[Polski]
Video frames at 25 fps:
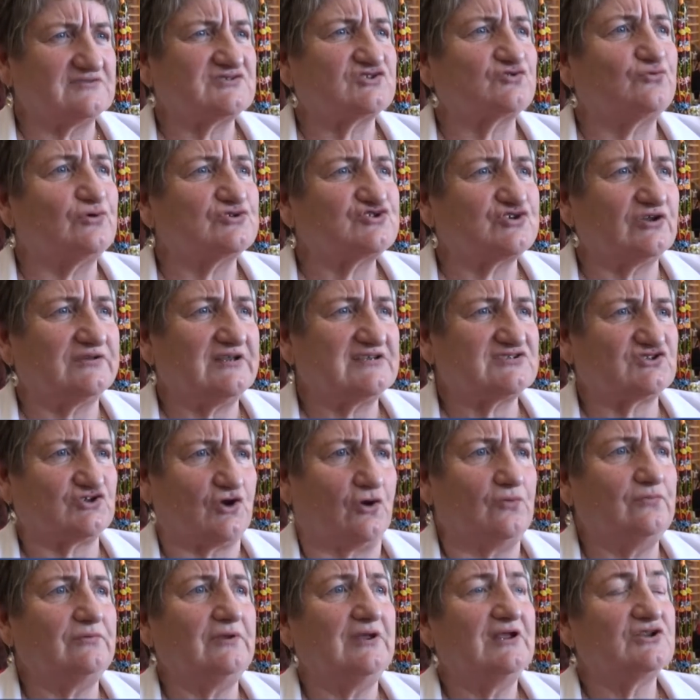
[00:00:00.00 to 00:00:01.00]
zgłoszone
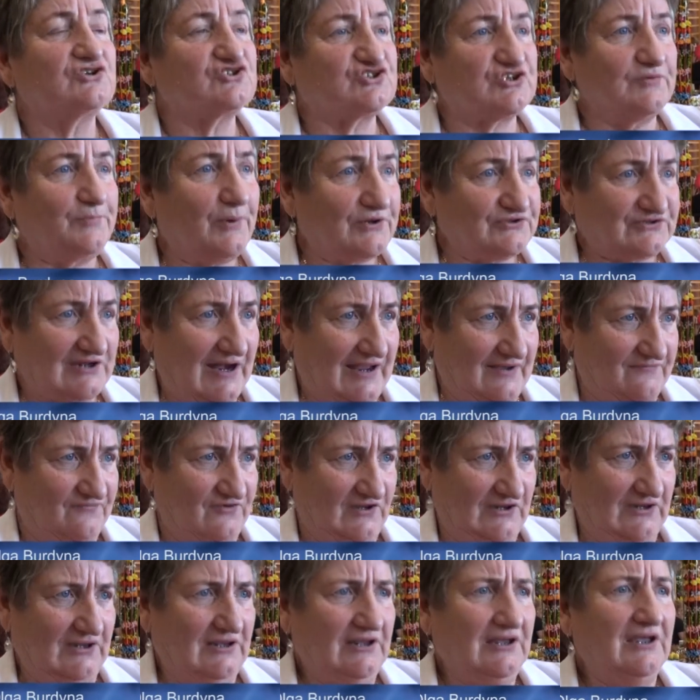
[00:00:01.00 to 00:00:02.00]
są trzy
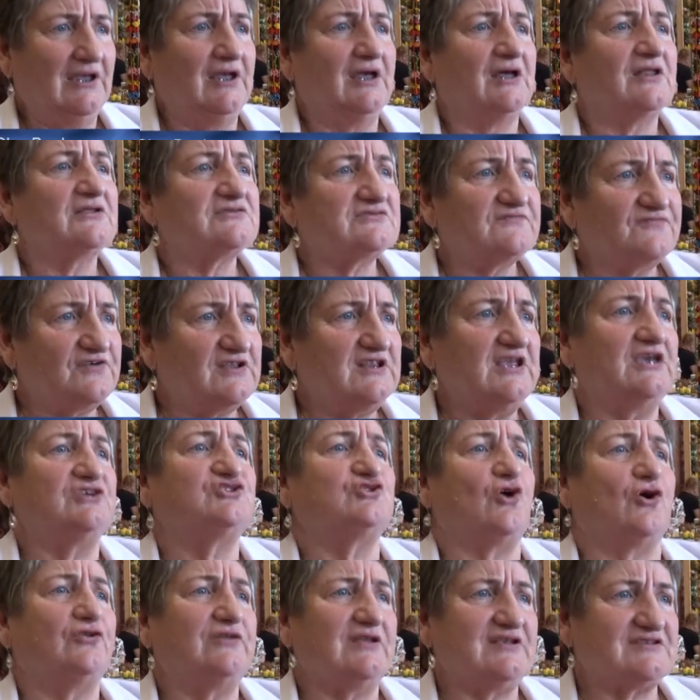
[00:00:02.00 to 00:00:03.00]
potrawy
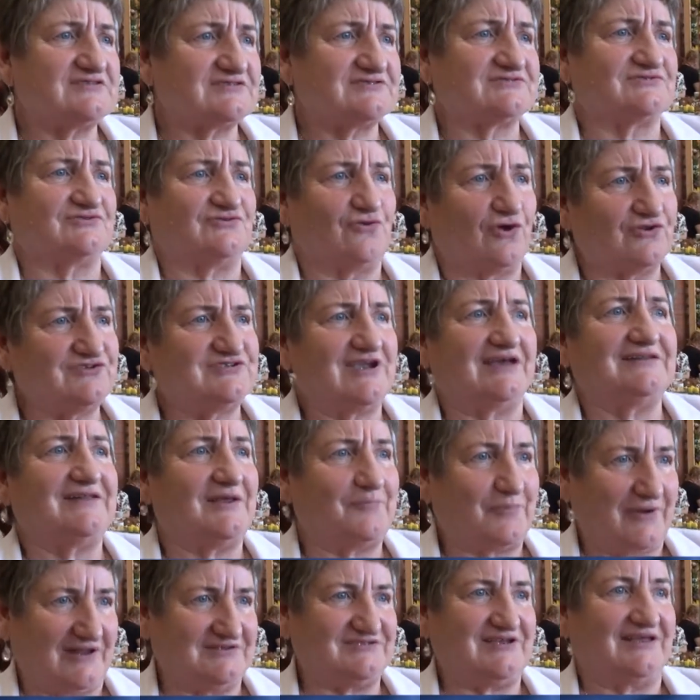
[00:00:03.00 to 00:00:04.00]
wyniesione z, od
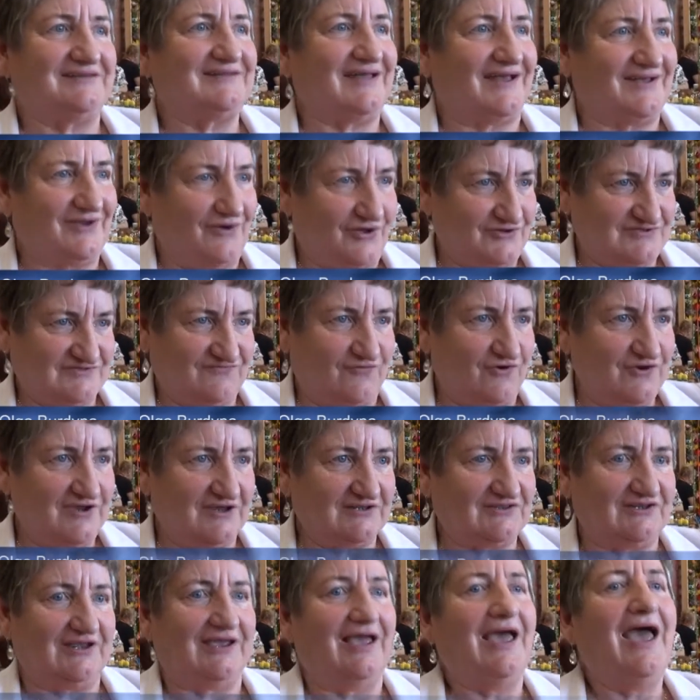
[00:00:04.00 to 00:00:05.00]
dziada, pradziada, od
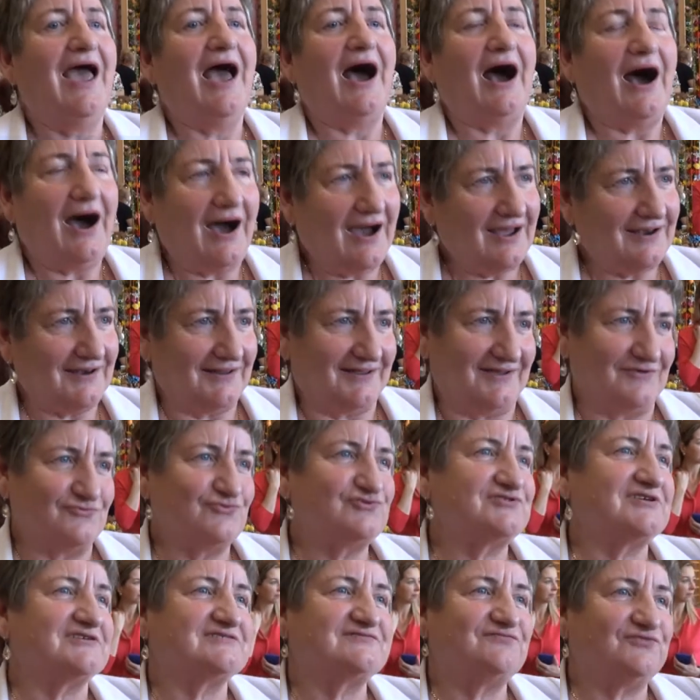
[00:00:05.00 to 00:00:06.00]
swoich tych. Ale
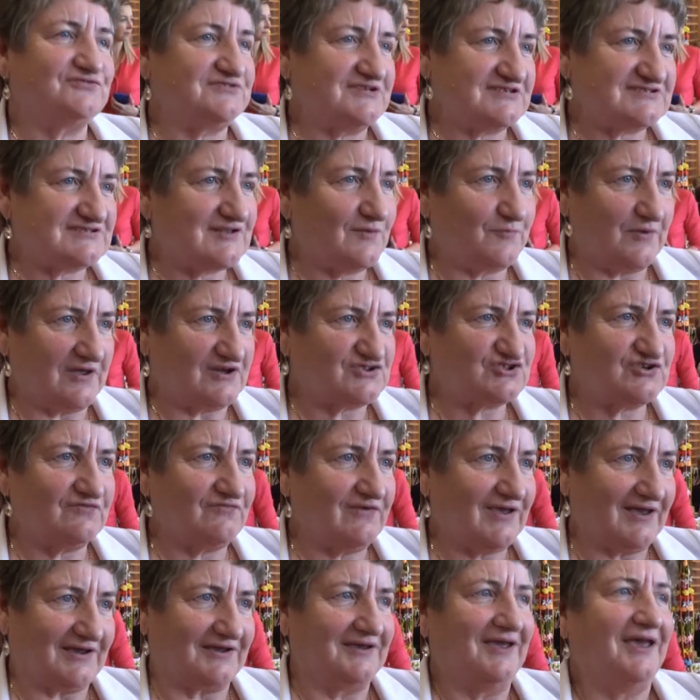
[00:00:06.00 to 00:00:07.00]
już jest XXI
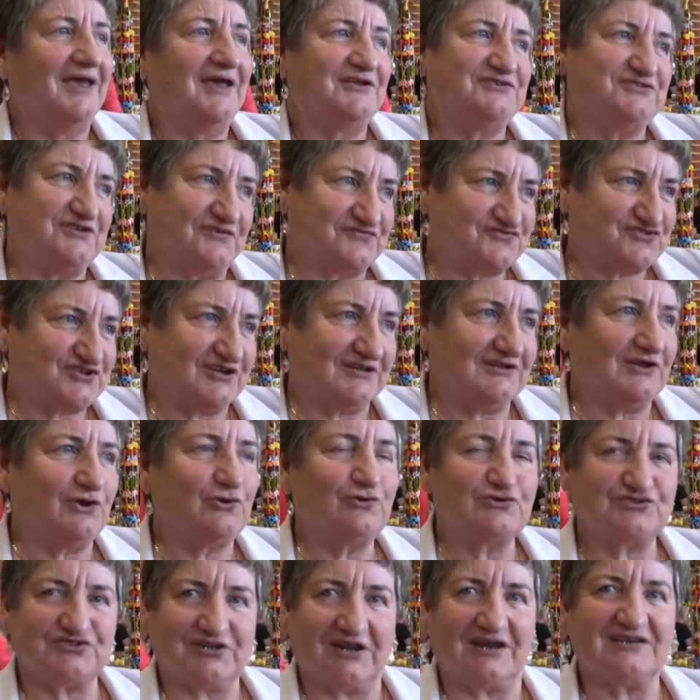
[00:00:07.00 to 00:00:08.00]
wiek, dziewczyny
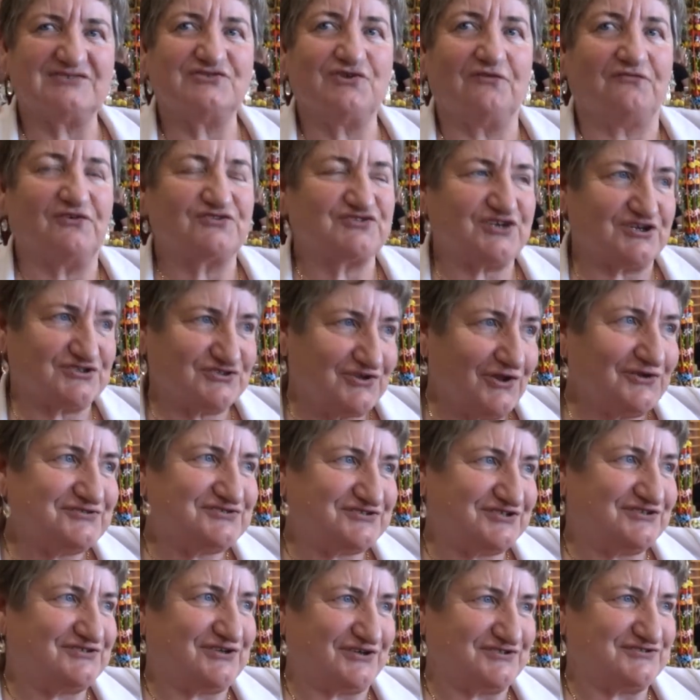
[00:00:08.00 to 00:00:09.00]
już teraz
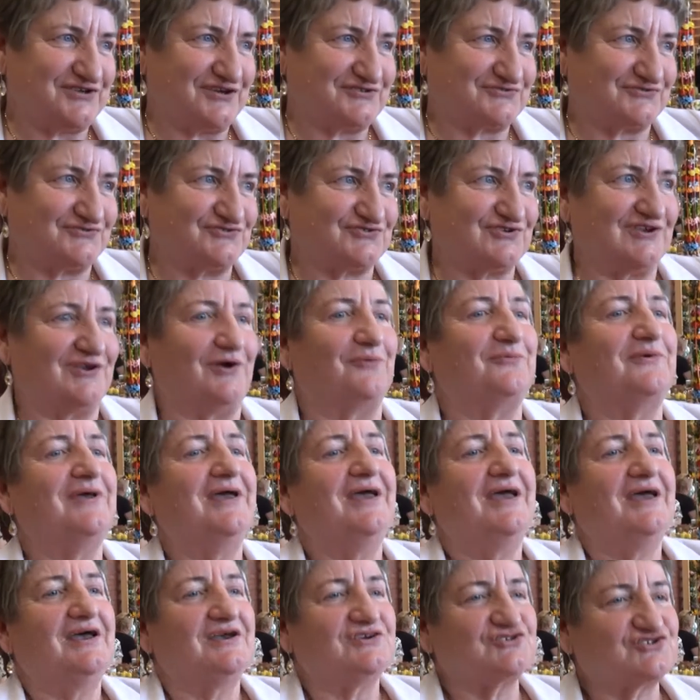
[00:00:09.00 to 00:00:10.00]
nowoczesności troszeczkę żyją,
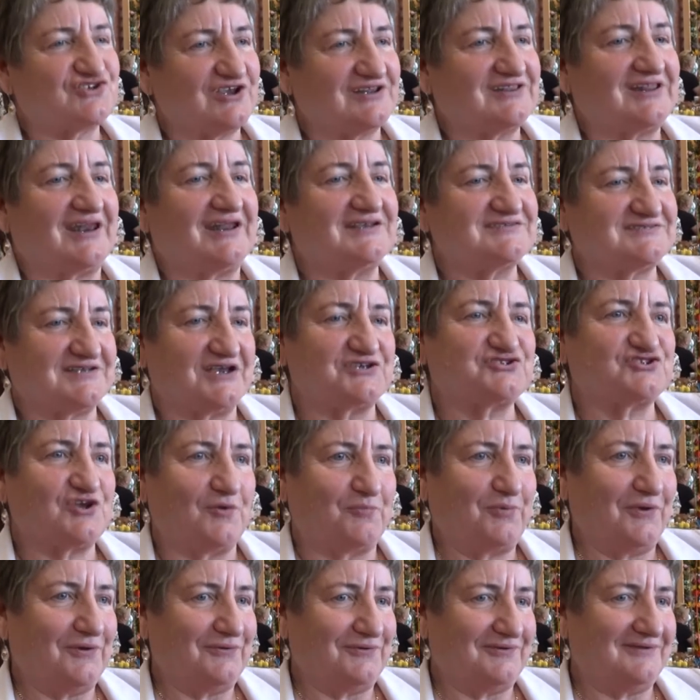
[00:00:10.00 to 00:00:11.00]
że teraz
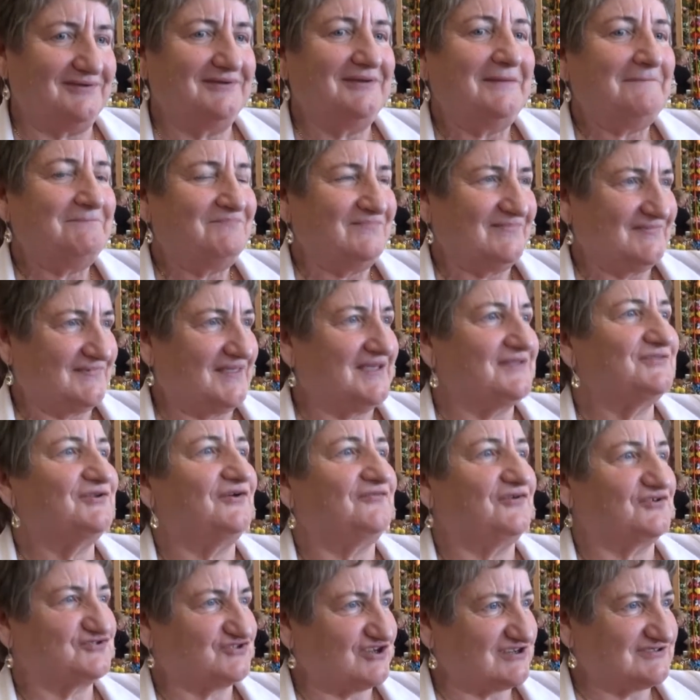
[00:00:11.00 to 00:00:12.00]
zaszczepiły tej
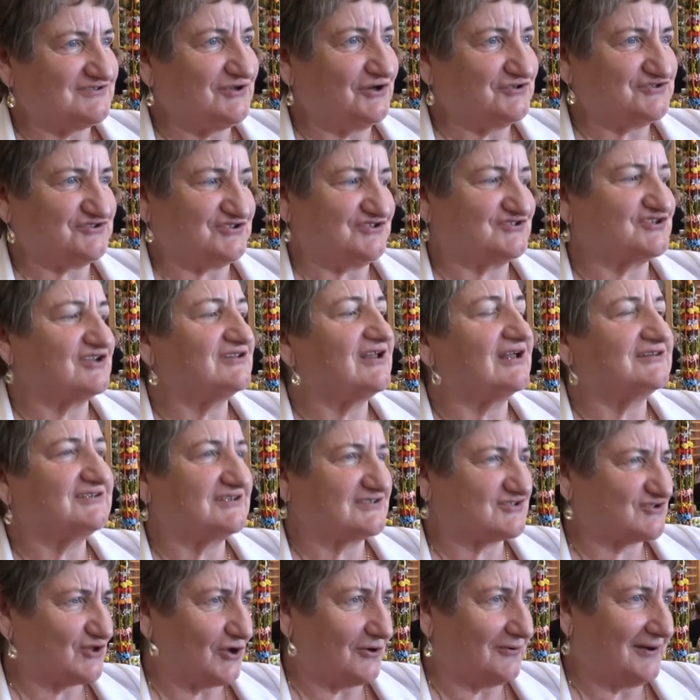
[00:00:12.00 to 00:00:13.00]
nowoczesności, że na
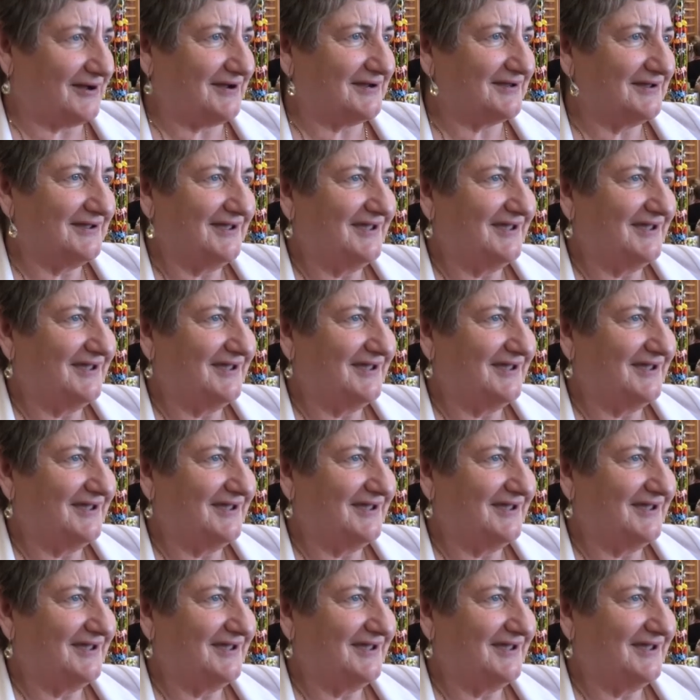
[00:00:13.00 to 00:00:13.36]
tych stołach